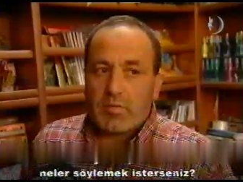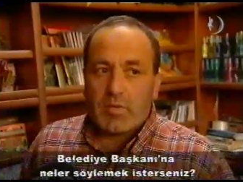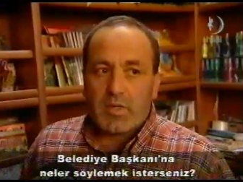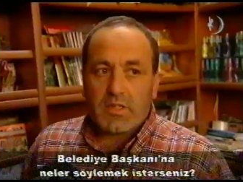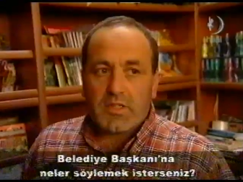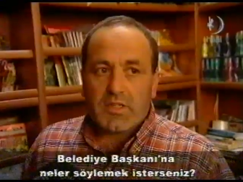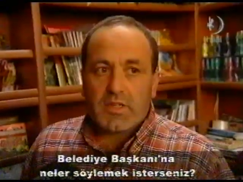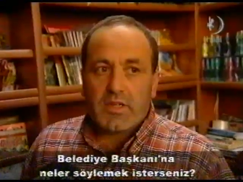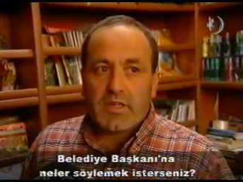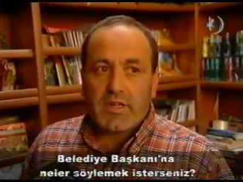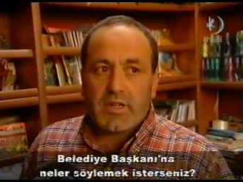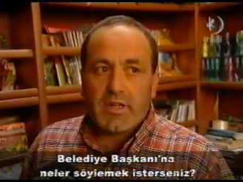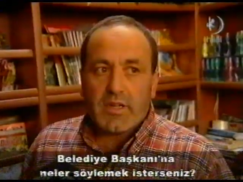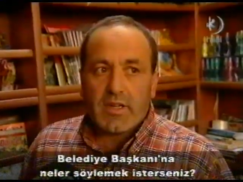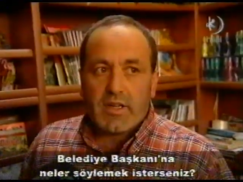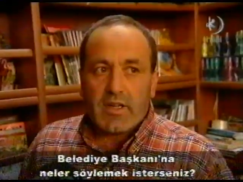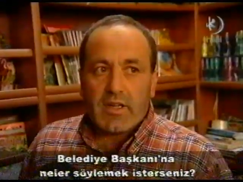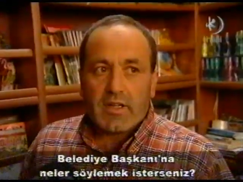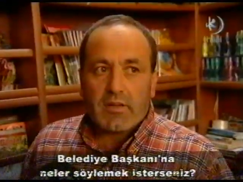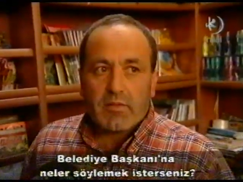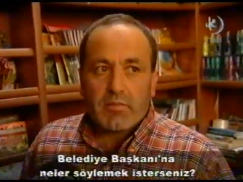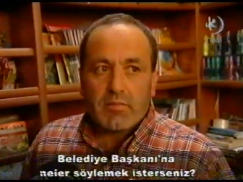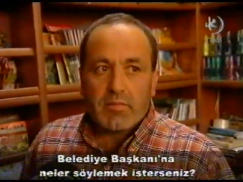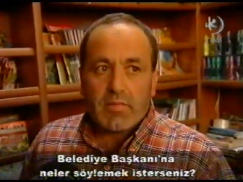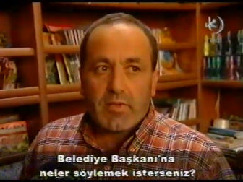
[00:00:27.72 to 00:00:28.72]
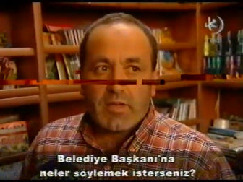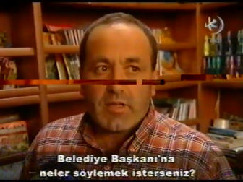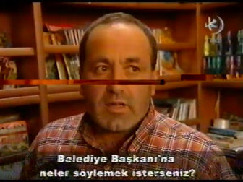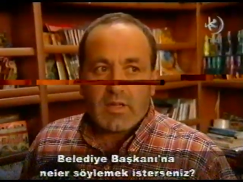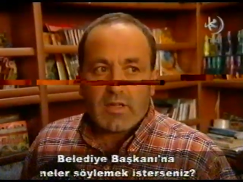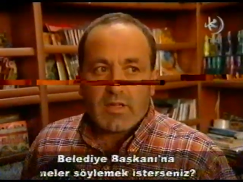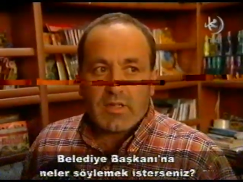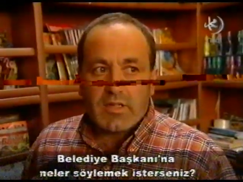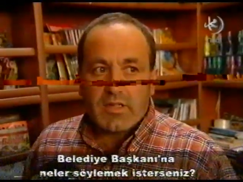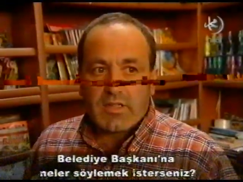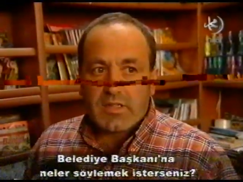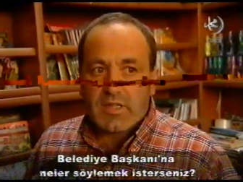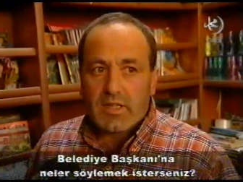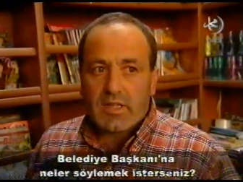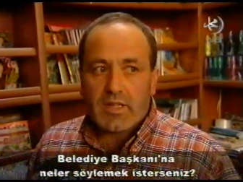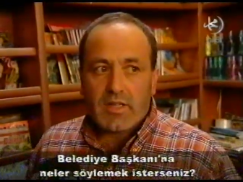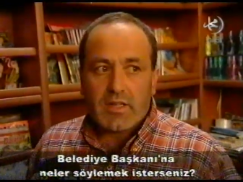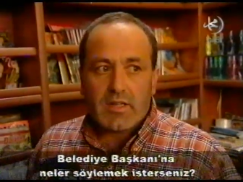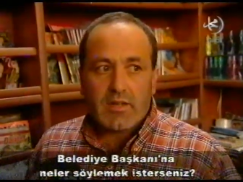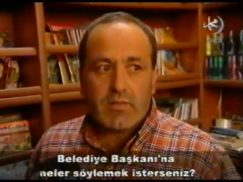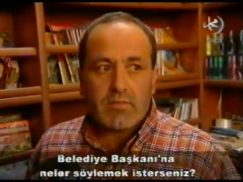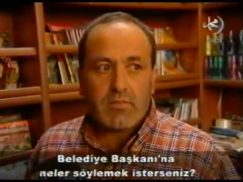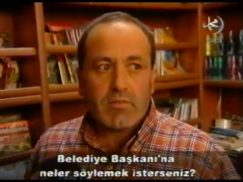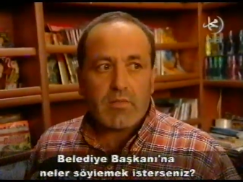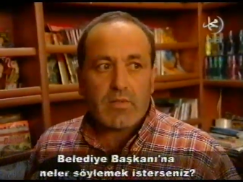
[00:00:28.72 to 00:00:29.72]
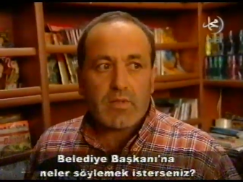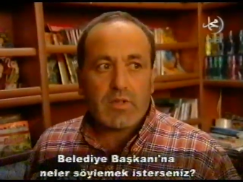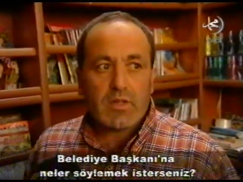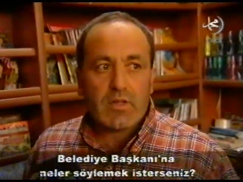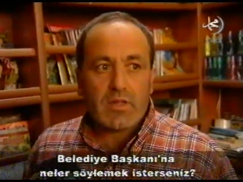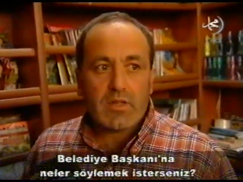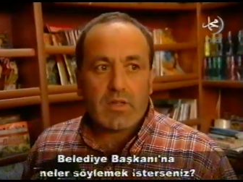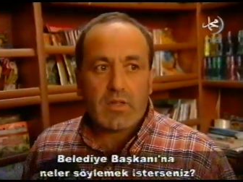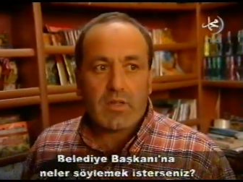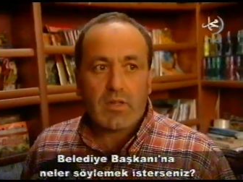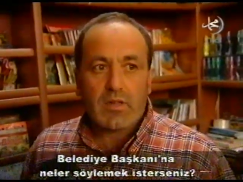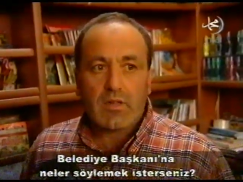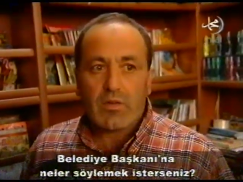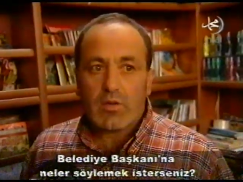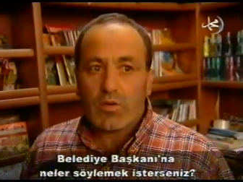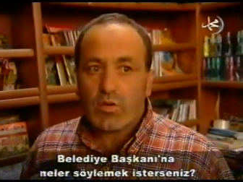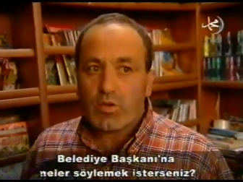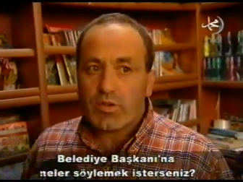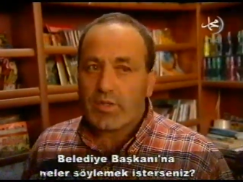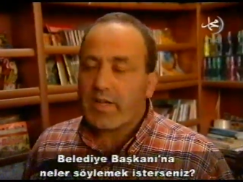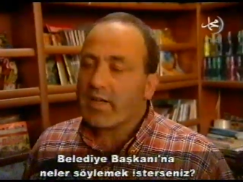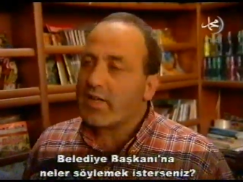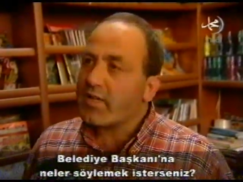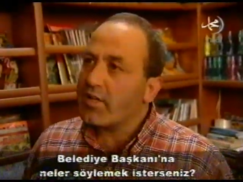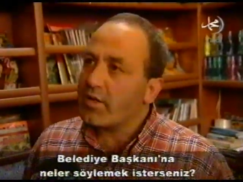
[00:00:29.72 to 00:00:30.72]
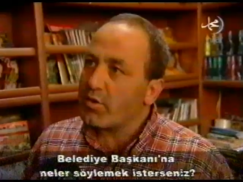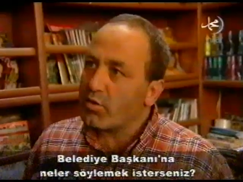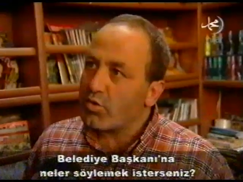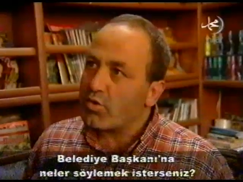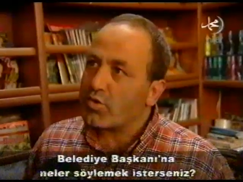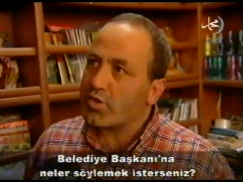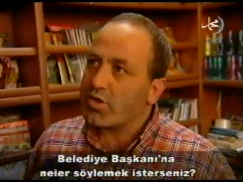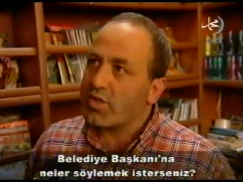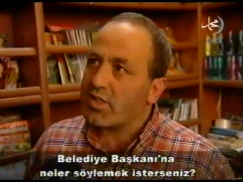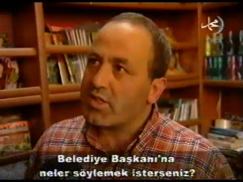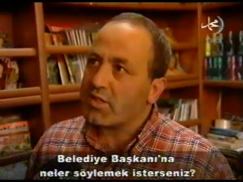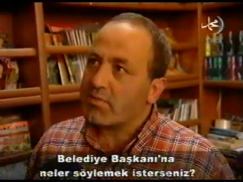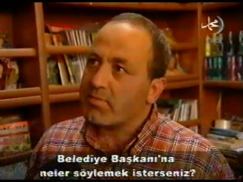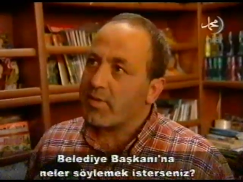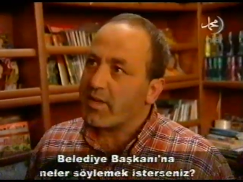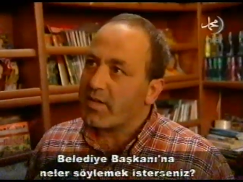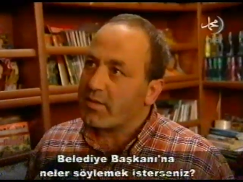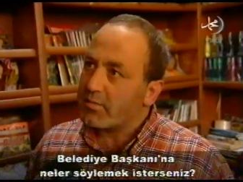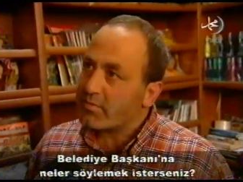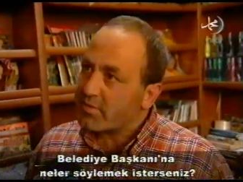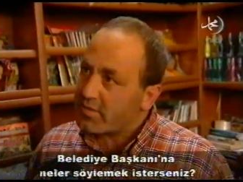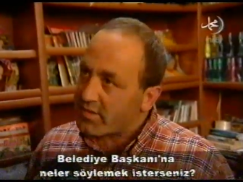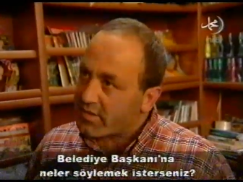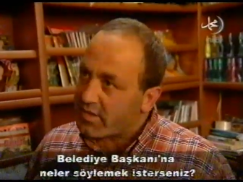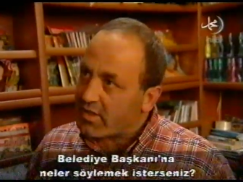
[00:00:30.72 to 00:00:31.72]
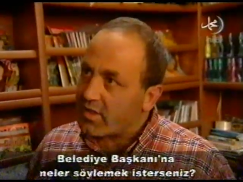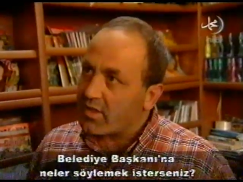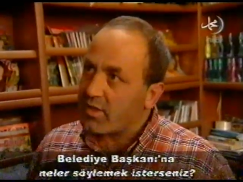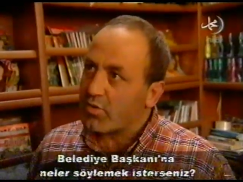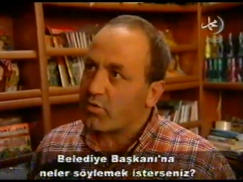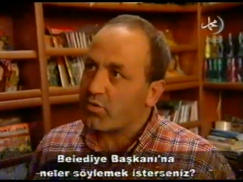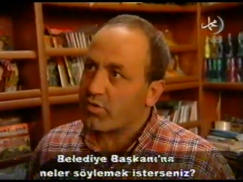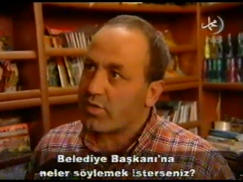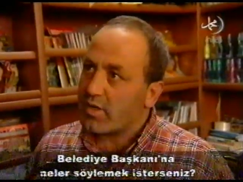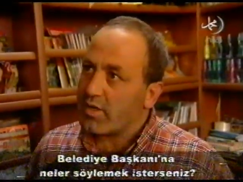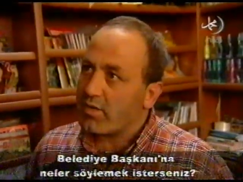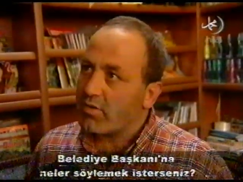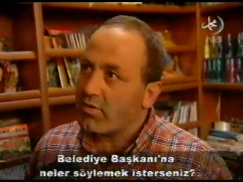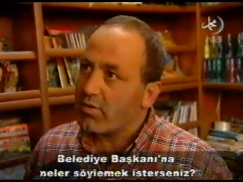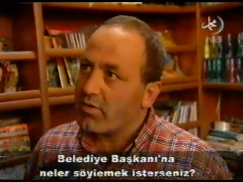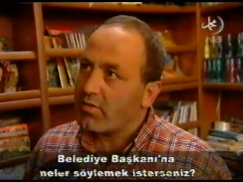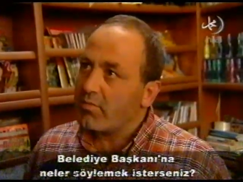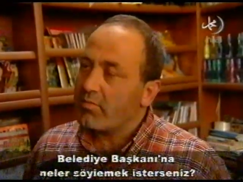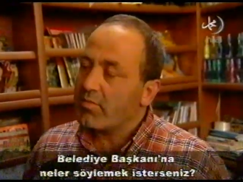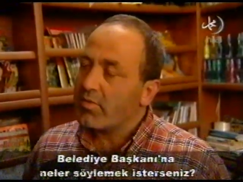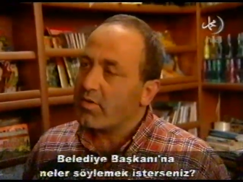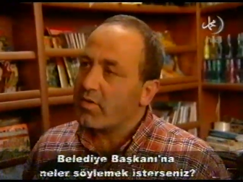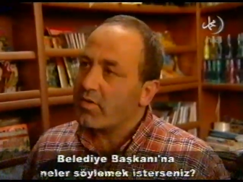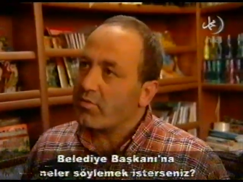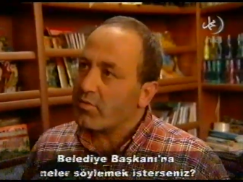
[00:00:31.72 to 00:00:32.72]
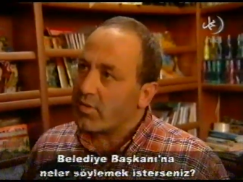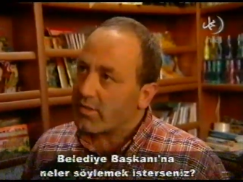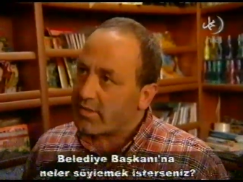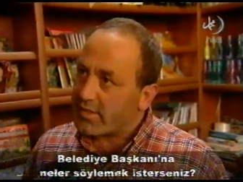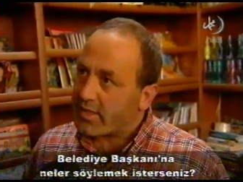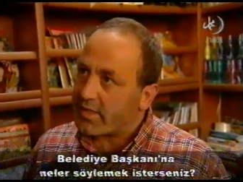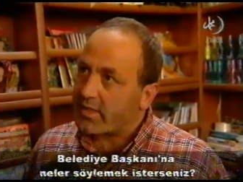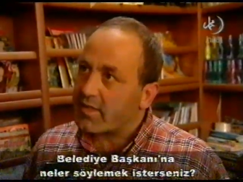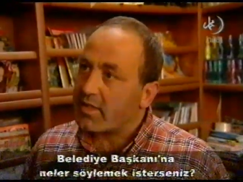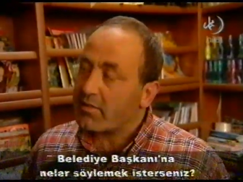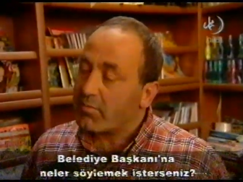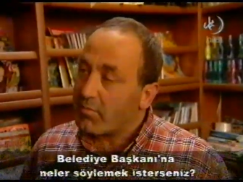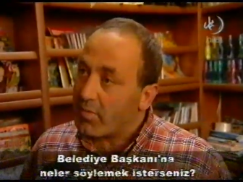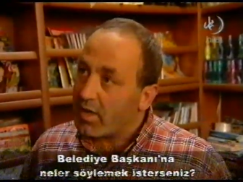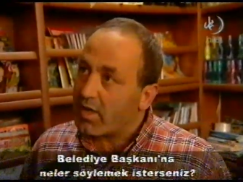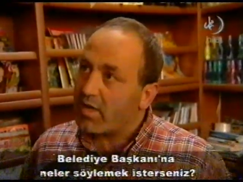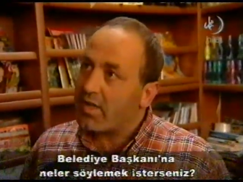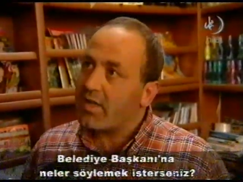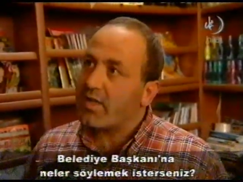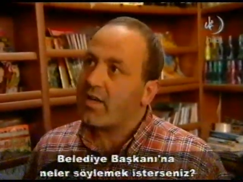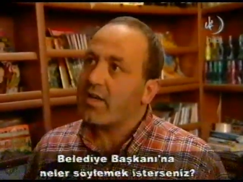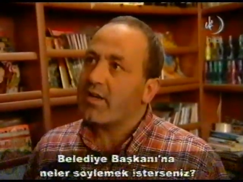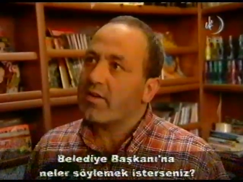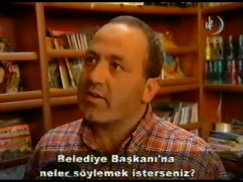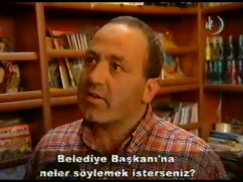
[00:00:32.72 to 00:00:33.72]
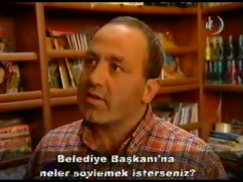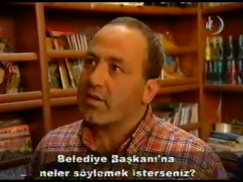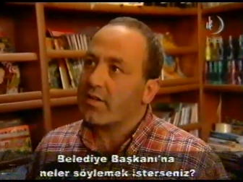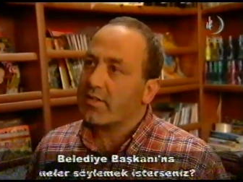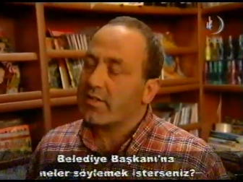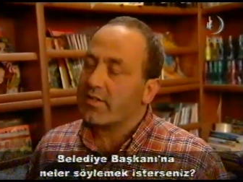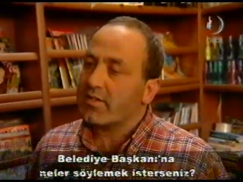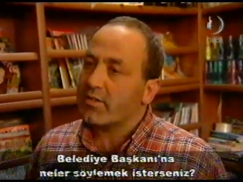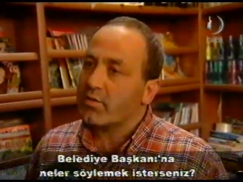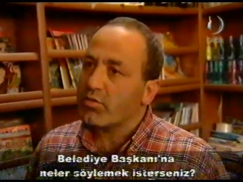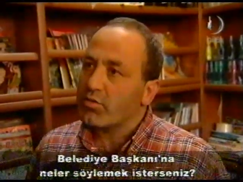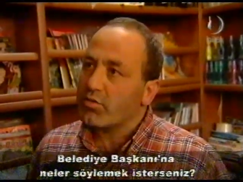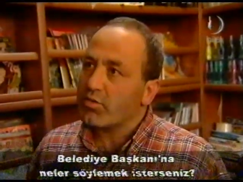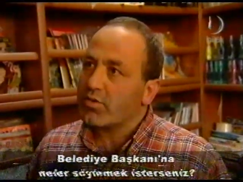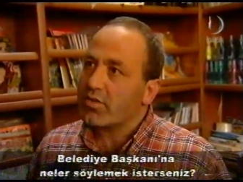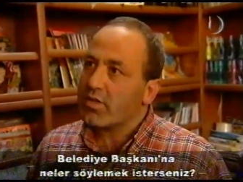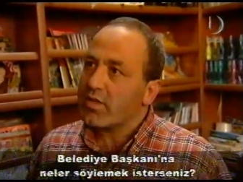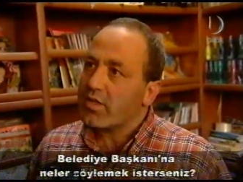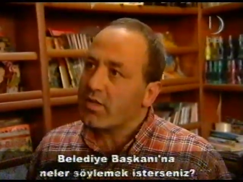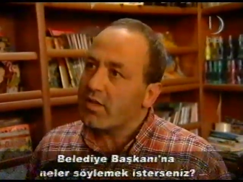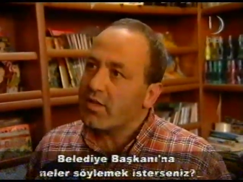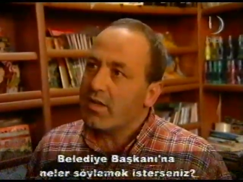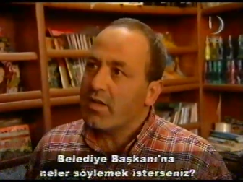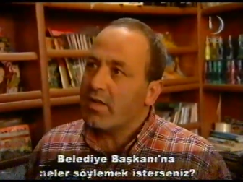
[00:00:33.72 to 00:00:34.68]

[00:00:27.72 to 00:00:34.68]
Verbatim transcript: Başkana iletmek istediğim e, özellikle yol çalışmalarımız daha güzel bir vaziyette mahalleler arasında olursa